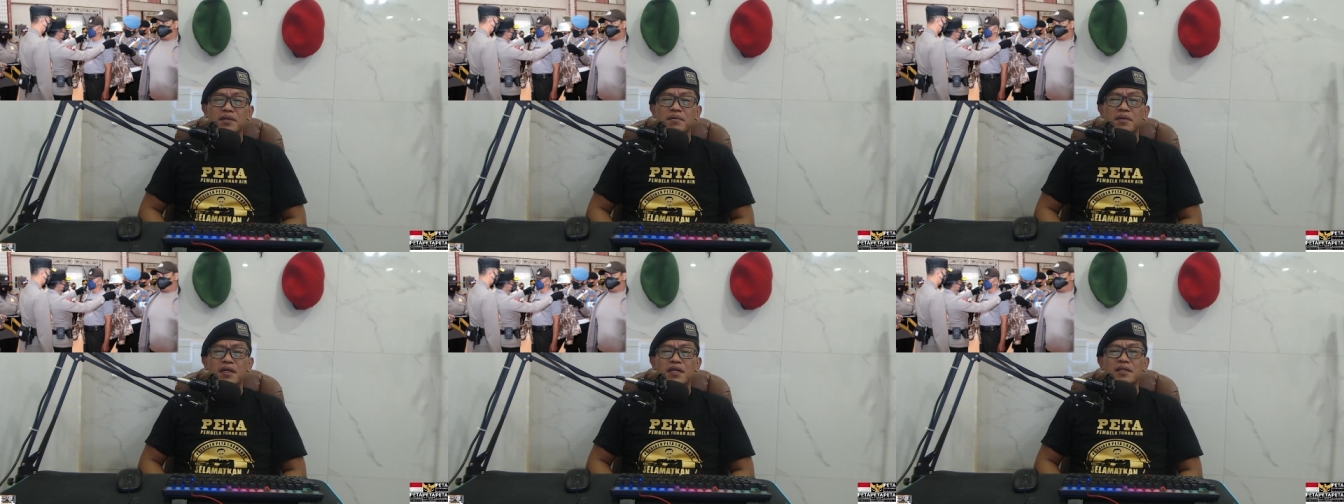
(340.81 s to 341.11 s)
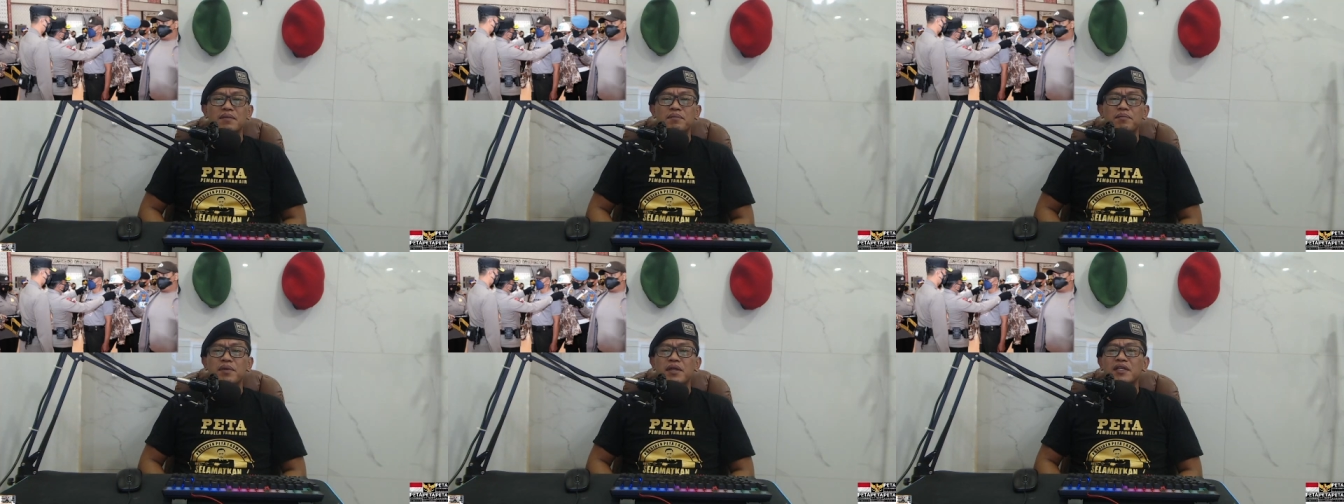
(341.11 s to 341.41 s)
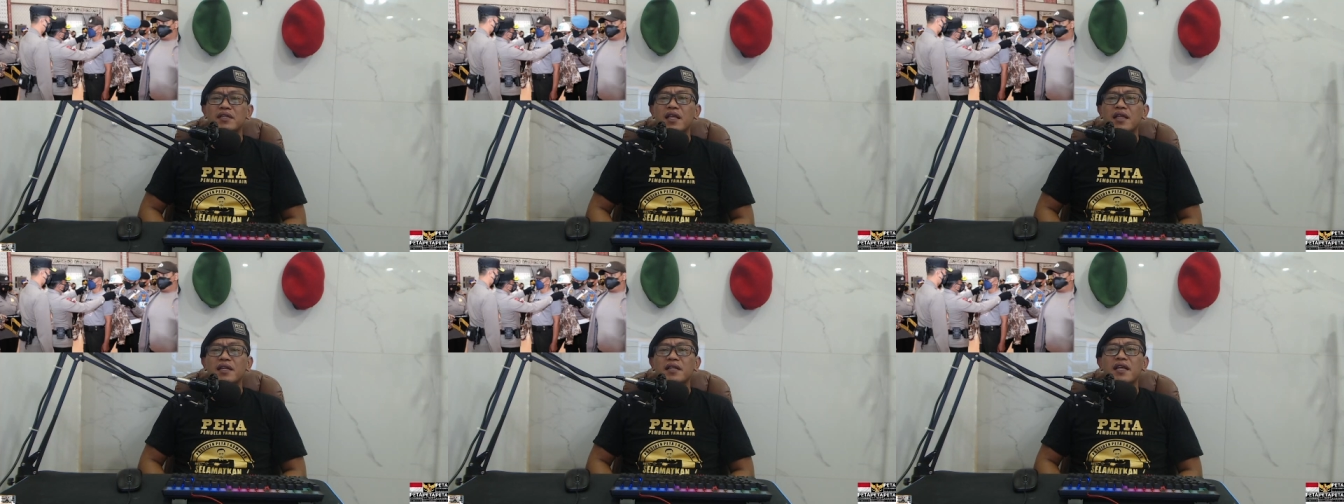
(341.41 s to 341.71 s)
bilang di
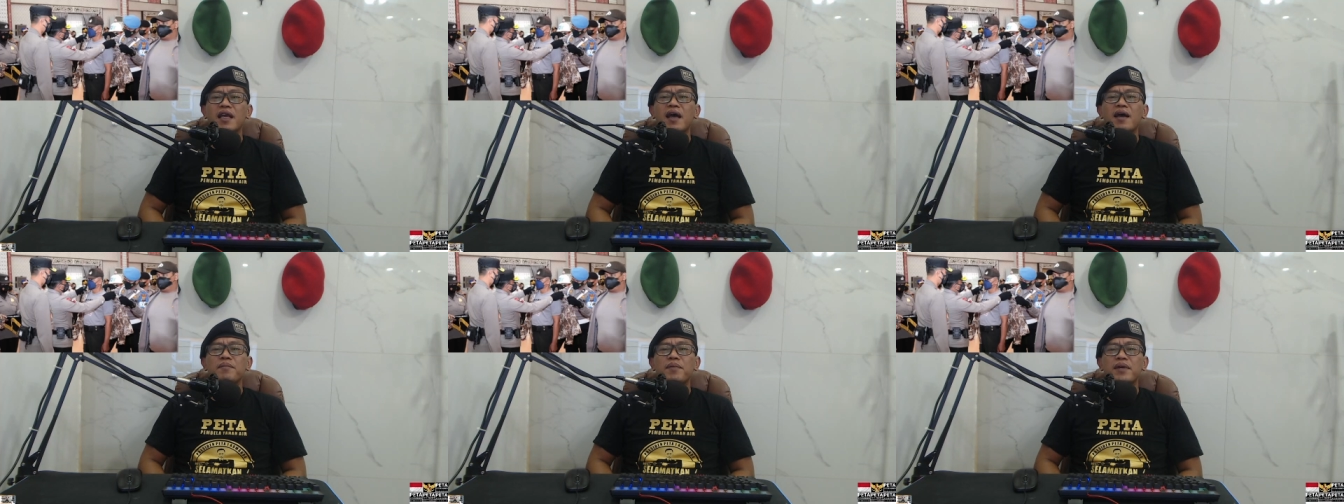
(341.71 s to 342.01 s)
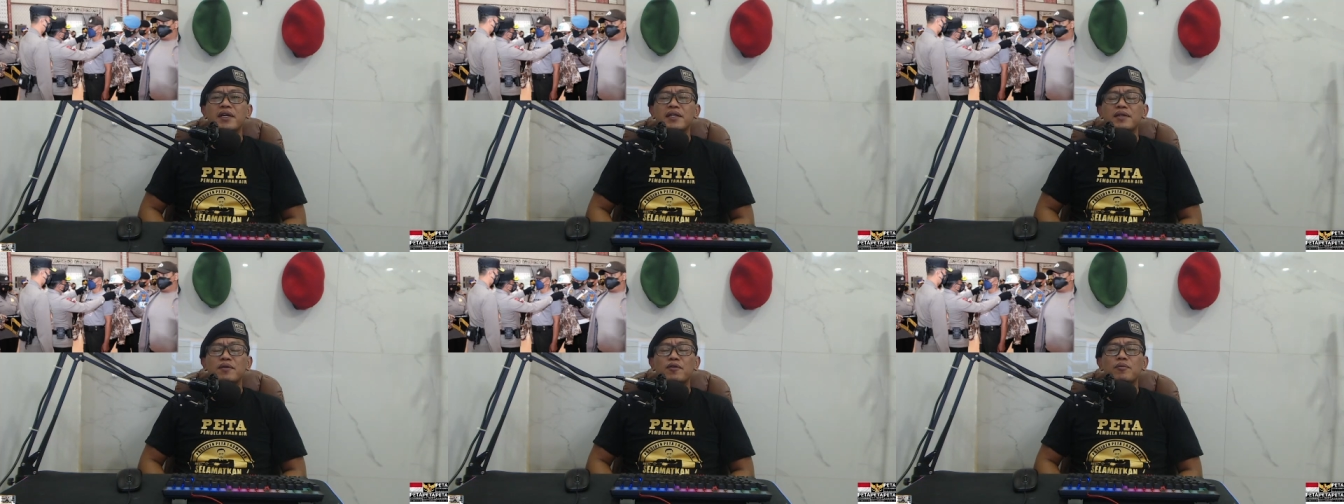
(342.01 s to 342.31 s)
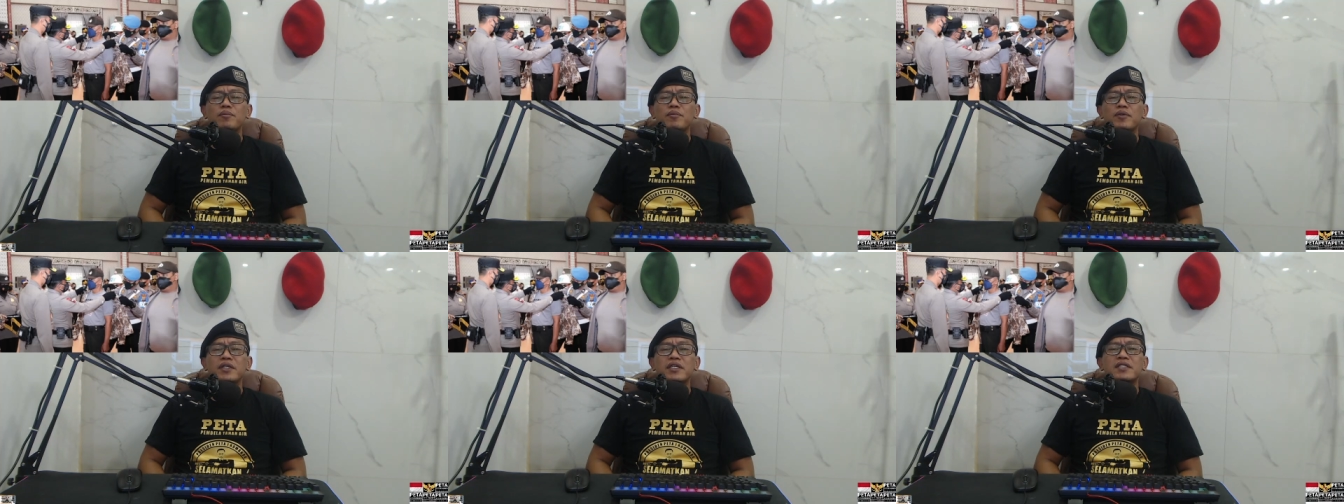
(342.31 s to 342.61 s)
PT ini apa ini
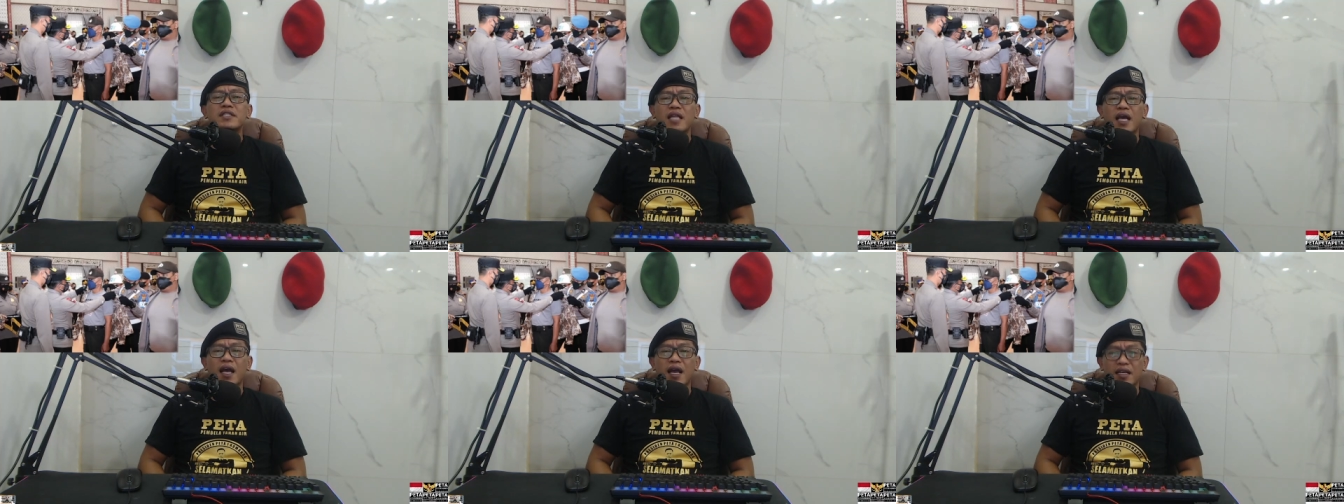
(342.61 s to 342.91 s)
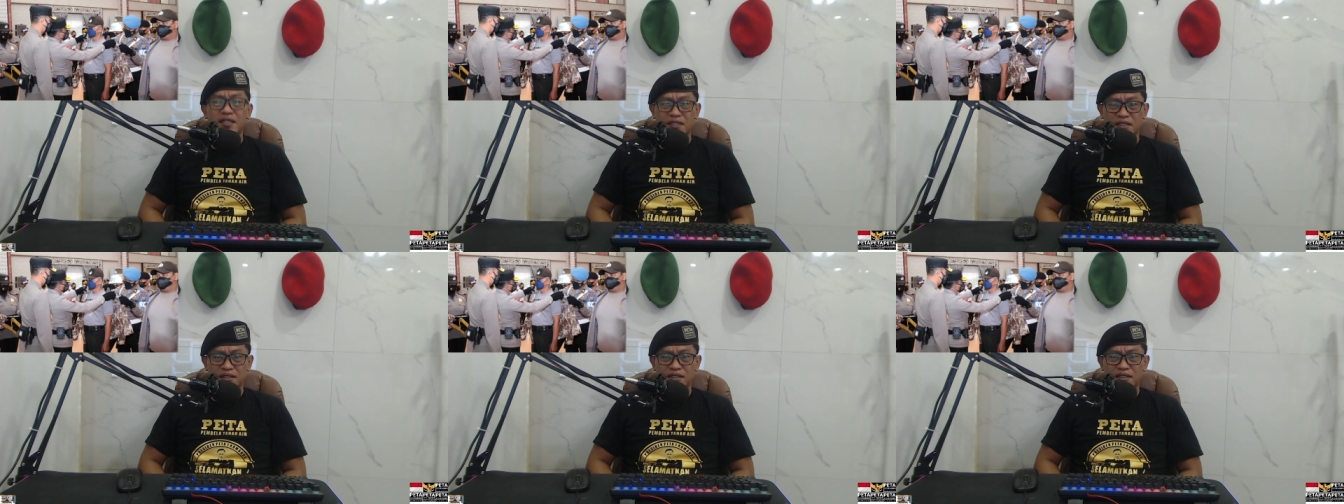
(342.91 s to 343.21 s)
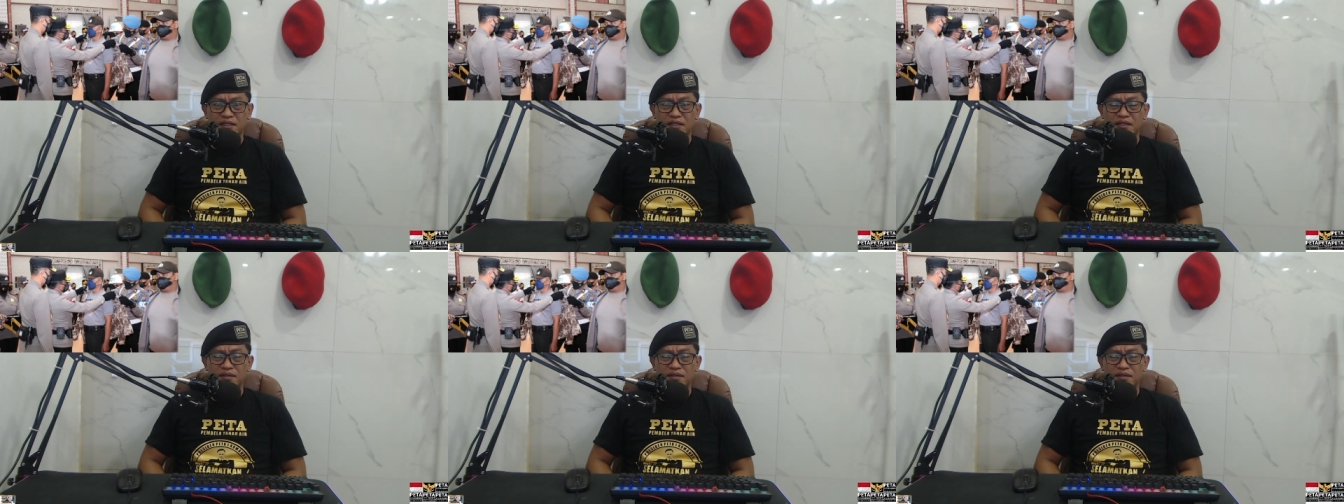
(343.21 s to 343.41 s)
komunitas